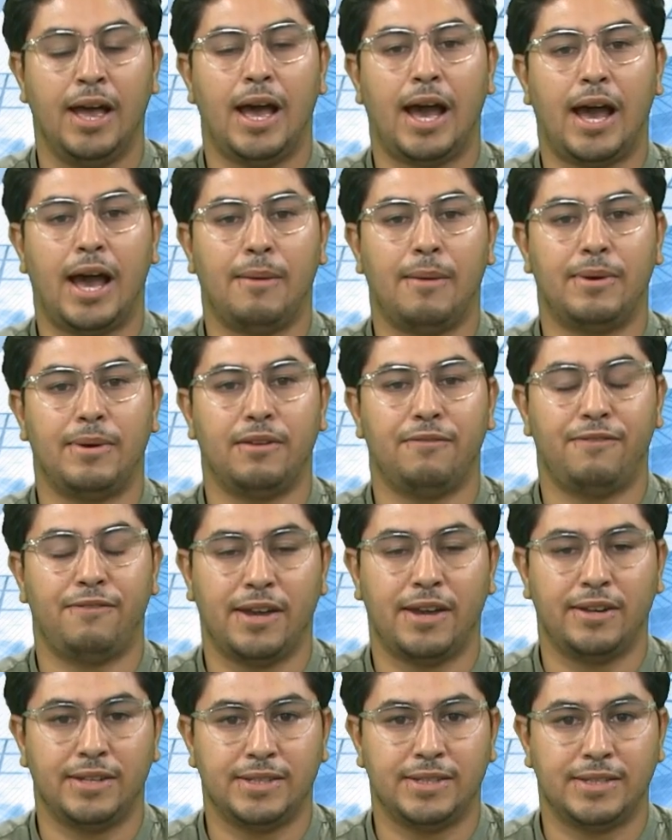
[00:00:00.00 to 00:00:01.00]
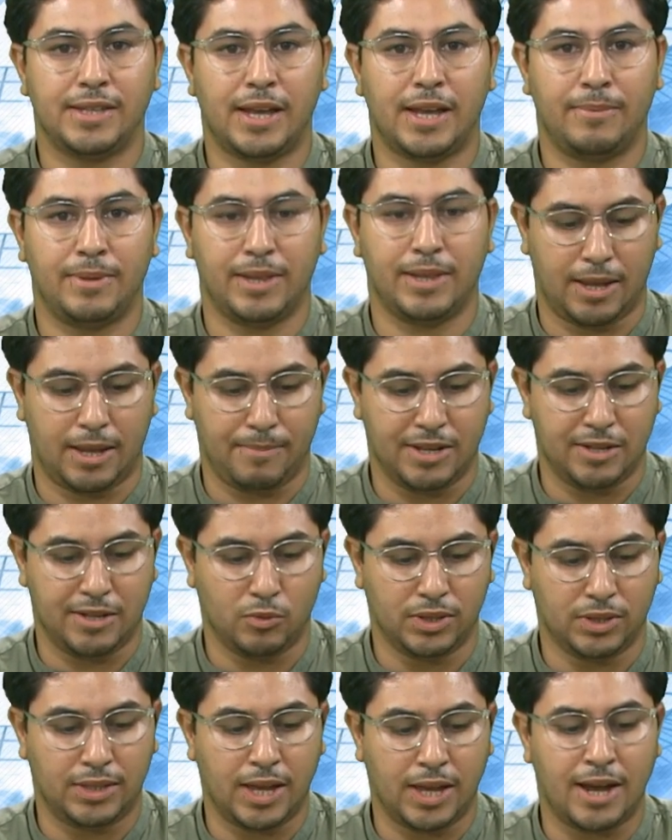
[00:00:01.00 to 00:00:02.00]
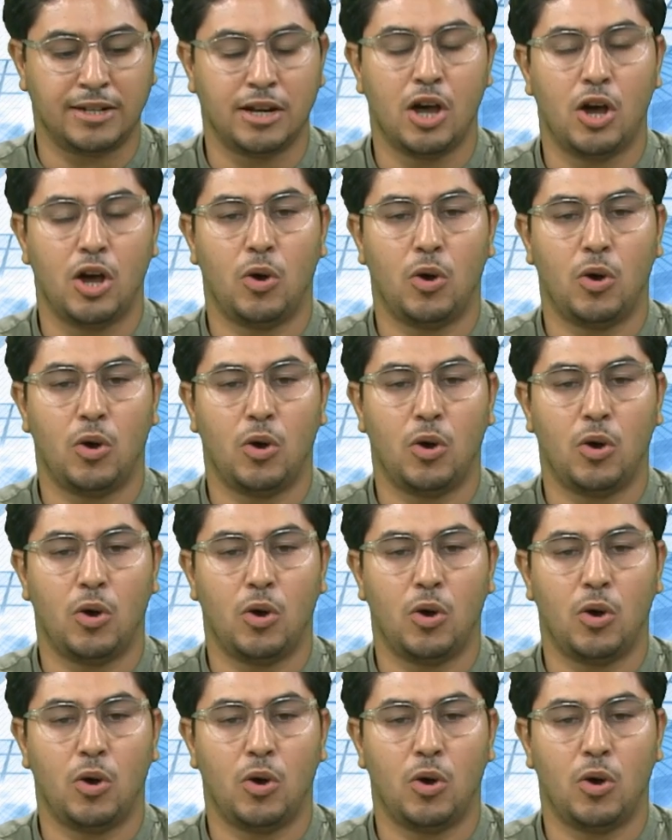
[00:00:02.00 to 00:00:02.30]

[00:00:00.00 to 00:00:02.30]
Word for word: عبر الفارس عبد الكبير والدار